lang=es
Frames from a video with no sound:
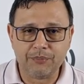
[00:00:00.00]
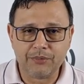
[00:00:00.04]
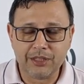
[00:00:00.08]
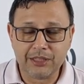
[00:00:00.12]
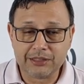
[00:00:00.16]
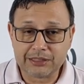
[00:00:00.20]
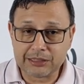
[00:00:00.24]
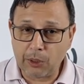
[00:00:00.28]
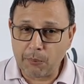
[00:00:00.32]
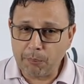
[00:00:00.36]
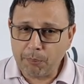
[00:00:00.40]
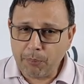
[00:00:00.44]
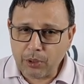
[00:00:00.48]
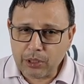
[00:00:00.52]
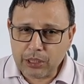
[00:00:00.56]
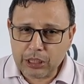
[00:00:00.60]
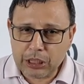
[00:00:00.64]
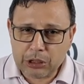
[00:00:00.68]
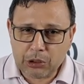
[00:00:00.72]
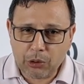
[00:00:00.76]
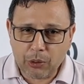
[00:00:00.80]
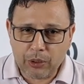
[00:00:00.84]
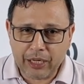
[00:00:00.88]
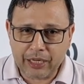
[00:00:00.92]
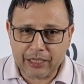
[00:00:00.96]
Está un
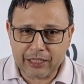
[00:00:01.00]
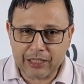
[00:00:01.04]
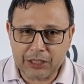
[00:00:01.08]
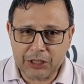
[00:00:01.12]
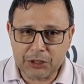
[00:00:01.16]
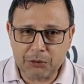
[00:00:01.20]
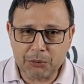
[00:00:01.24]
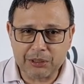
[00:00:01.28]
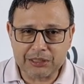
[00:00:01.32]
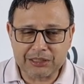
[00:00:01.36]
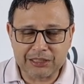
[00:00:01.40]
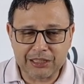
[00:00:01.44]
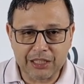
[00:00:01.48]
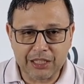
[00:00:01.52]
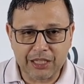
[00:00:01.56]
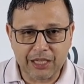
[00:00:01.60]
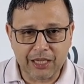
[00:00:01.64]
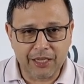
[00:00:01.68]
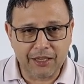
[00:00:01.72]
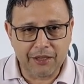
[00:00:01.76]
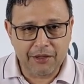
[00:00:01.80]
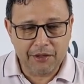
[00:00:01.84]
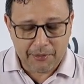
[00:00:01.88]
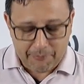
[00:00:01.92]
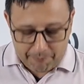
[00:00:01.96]
poquito larguito, así
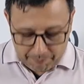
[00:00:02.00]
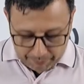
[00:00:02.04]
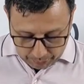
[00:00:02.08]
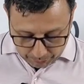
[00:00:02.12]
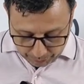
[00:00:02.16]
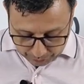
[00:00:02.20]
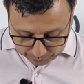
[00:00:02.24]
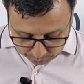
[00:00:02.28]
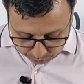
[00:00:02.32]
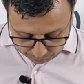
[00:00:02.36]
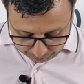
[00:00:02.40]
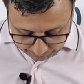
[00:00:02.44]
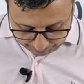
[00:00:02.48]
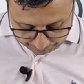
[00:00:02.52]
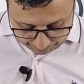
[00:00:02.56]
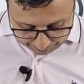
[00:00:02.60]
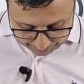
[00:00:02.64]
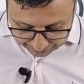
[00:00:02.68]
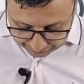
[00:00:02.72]
que me voy a tomar mi